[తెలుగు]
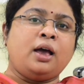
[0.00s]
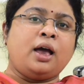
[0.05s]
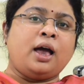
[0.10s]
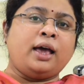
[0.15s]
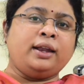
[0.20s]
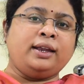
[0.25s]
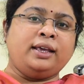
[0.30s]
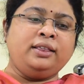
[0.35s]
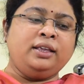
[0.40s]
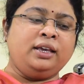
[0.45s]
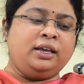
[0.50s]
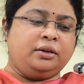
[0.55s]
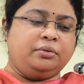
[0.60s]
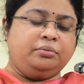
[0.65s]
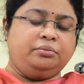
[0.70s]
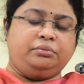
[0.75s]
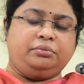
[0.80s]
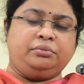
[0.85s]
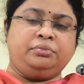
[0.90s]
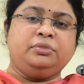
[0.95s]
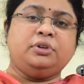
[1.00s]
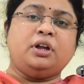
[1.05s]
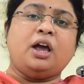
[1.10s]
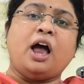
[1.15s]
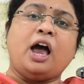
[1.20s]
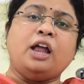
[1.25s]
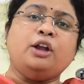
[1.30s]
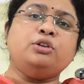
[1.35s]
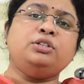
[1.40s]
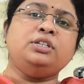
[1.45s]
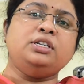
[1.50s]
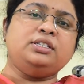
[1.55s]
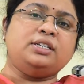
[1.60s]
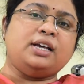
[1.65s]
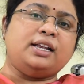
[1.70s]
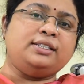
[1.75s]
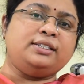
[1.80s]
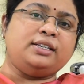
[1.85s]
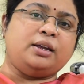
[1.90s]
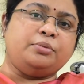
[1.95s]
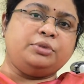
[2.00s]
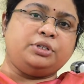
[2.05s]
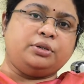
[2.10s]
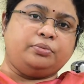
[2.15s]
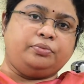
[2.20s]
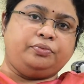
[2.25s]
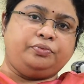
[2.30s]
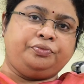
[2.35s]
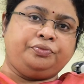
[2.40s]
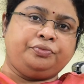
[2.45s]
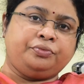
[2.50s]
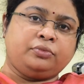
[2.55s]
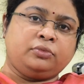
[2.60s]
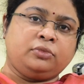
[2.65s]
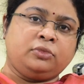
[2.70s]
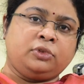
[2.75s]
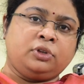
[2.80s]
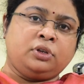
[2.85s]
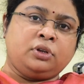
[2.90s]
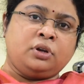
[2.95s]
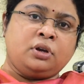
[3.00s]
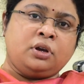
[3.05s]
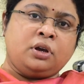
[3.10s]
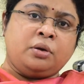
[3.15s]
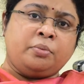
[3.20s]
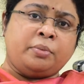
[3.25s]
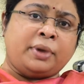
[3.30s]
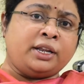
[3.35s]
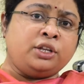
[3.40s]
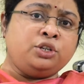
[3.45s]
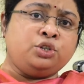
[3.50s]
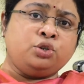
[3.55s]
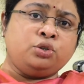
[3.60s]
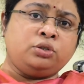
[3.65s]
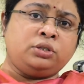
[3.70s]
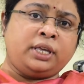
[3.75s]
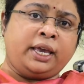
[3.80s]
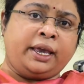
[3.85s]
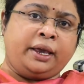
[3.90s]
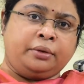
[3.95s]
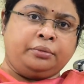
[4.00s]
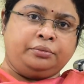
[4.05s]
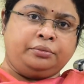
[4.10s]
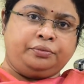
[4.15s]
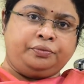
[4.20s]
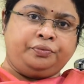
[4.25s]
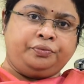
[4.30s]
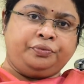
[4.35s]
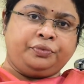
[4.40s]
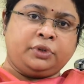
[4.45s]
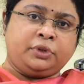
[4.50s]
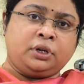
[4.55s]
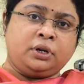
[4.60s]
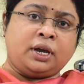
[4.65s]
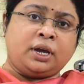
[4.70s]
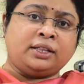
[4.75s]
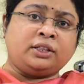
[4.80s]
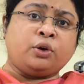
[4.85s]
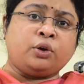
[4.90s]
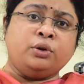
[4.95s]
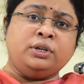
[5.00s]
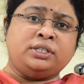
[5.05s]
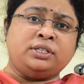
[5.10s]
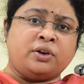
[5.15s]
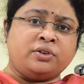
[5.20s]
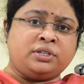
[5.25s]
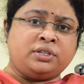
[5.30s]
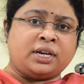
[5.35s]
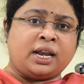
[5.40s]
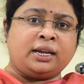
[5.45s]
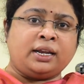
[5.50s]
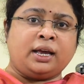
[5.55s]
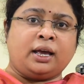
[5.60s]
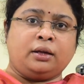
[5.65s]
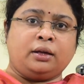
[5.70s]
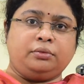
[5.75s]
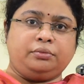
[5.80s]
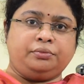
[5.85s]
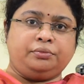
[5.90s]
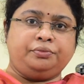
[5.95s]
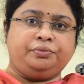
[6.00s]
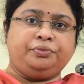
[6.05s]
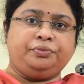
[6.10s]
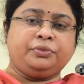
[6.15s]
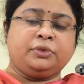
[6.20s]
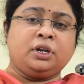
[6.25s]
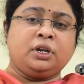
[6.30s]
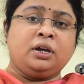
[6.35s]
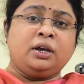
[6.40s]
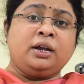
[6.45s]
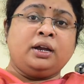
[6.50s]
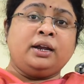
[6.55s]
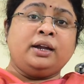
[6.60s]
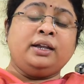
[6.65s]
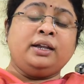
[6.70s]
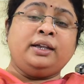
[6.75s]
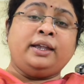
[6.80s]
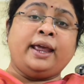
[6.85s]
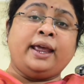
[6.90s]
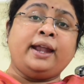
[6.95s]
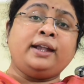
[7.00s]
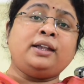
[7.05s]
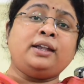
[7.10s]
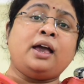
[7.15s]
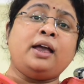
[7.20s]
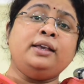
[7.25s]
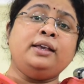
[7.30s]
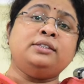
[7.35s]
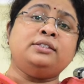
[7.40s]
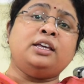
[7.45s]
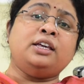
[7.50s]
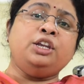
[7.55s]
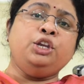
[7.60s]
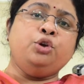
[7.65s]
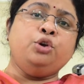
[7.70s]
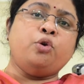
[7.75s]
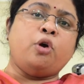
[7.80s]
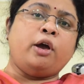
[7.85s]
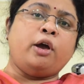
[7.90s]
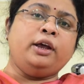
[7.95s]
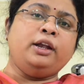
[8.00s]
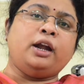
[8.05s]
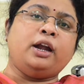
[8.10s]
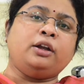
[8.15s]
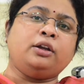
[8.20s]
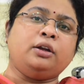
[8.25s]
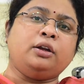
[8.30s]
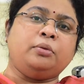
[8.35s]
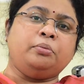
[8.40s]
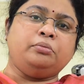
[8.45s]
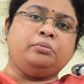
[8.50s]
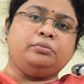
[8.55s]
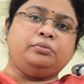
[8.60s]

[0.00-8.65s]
అనేది ఆలోచించాల్సిన అంశం మనం చూస్తే గత కొన్ని సంవత్సరాలుగా డేటా ఈజ్ ద న్యూ ఆయిల్ అంటున్నాం